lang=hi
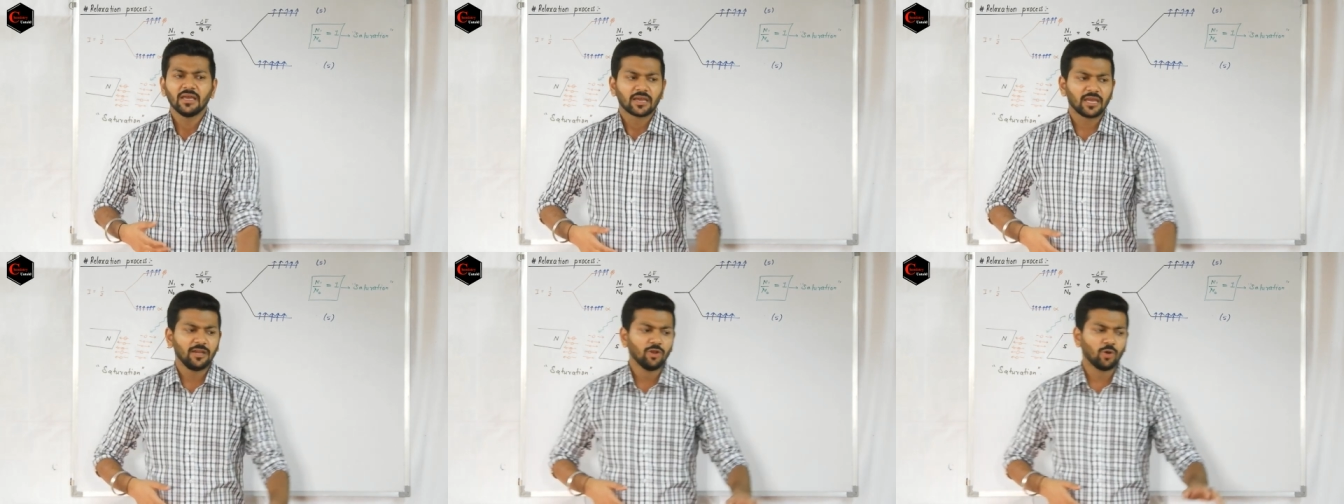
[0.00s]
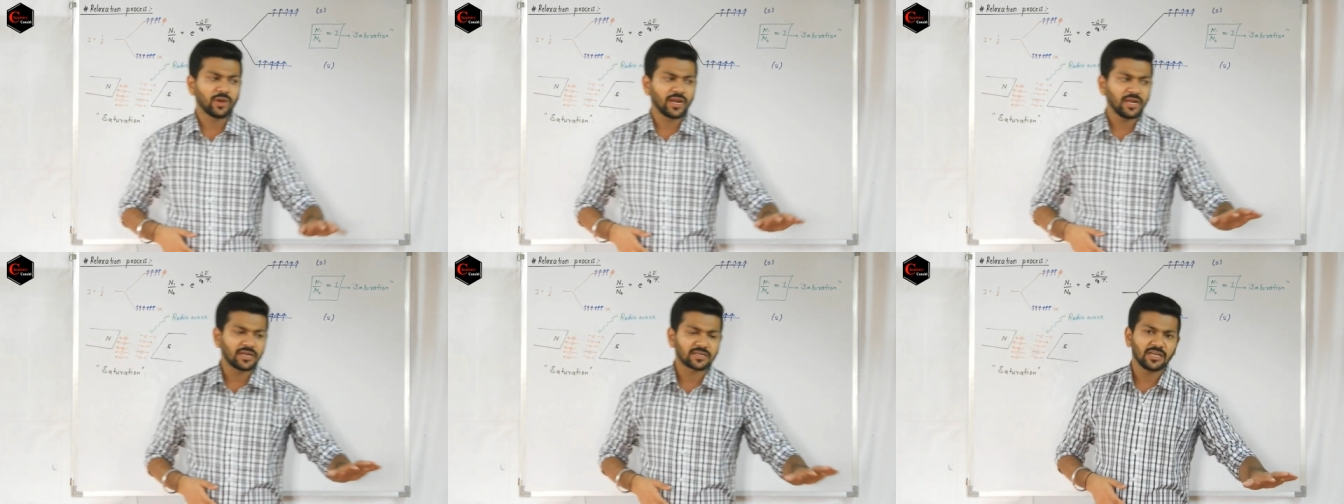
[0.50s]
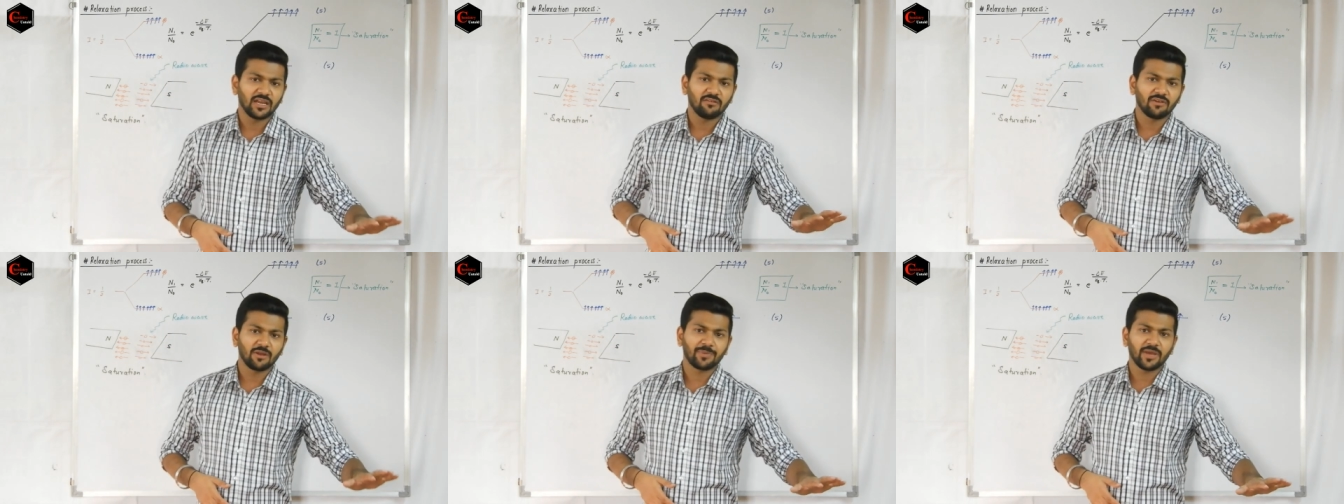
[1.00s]
कि लोअर एनर्जी
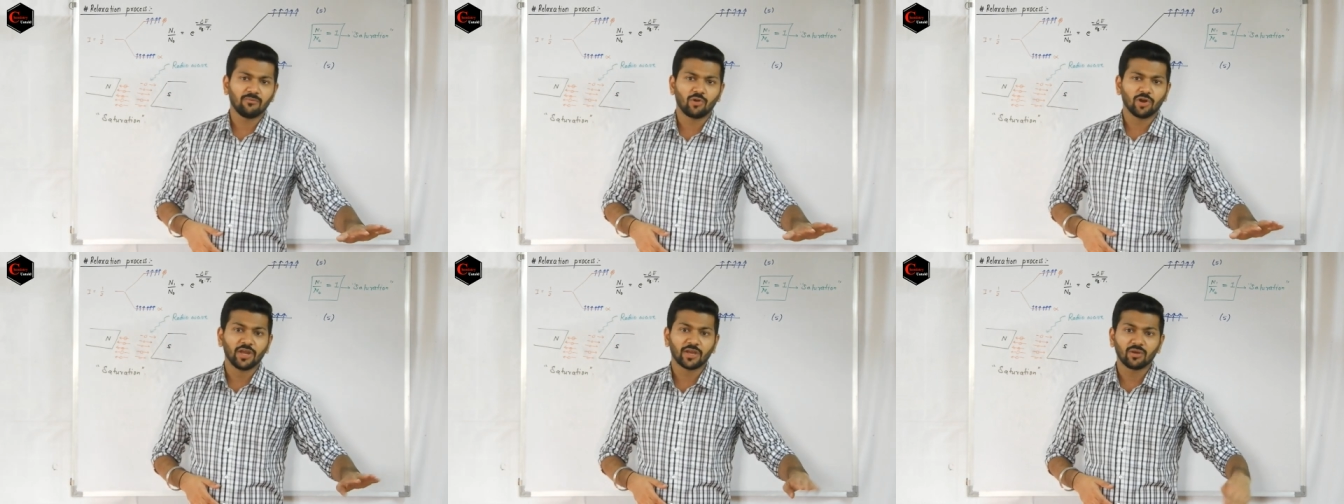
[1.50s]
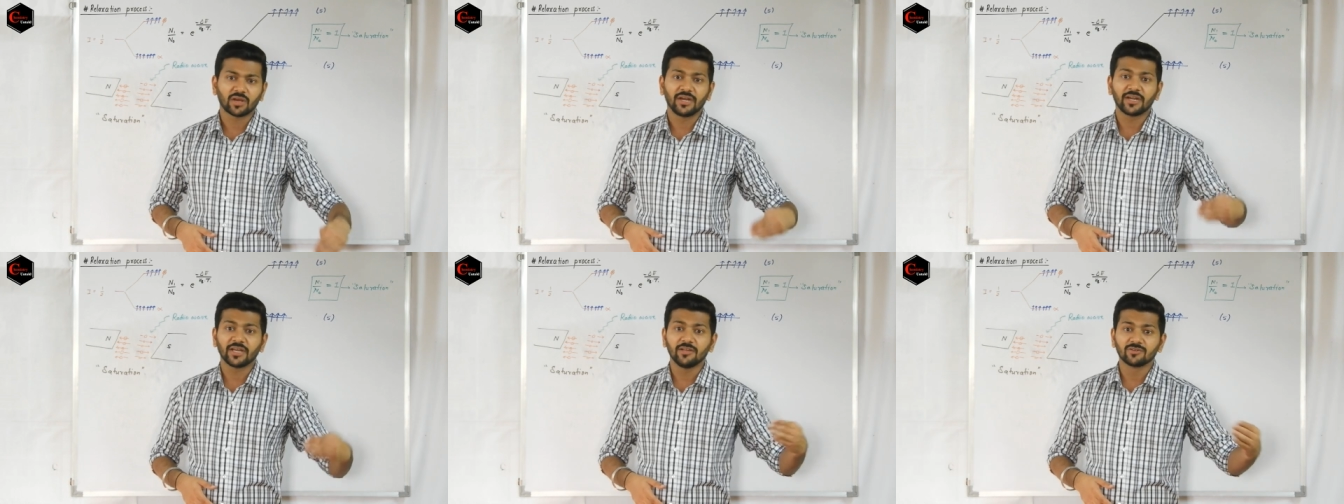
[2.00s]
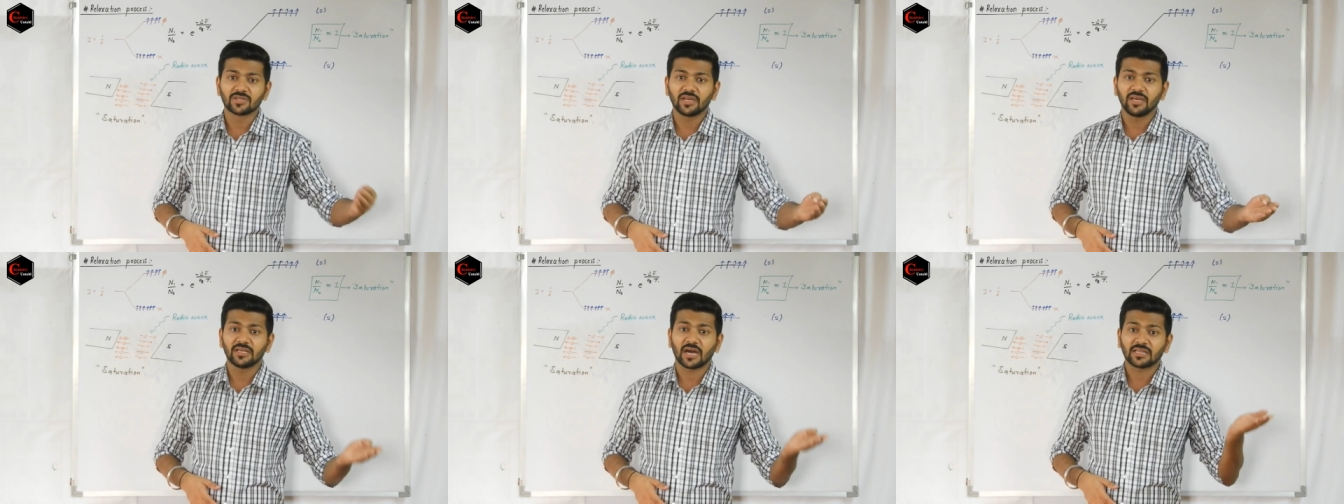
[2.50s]
लेवल पे मॉलिक्यूल
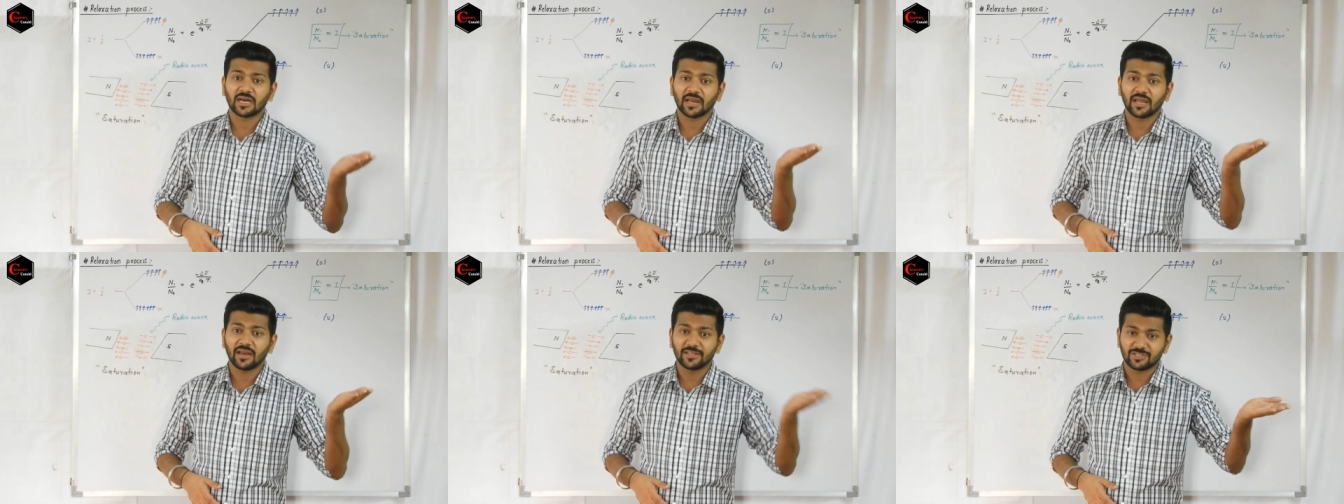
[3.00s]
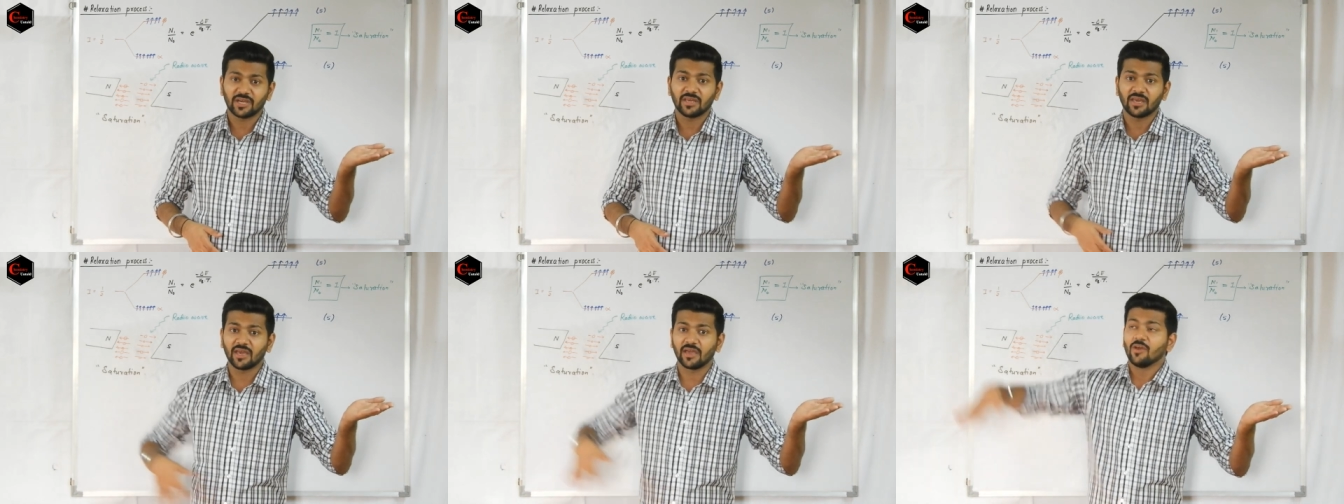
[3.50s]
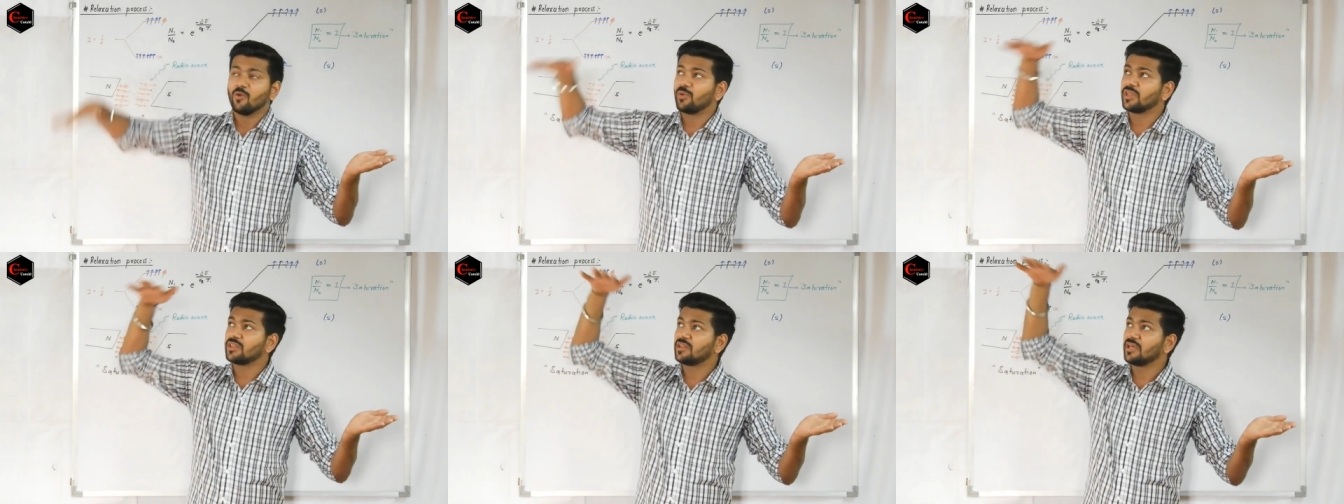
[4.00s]
कंटिन्यूसली ज़्यादा रहने चाहिए
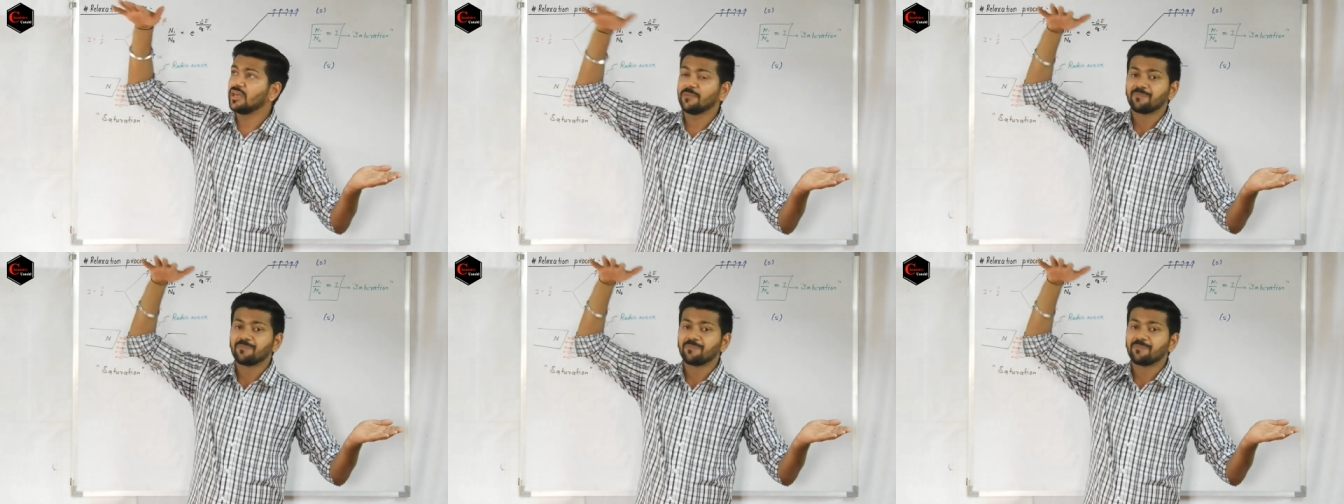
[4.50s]
विद दी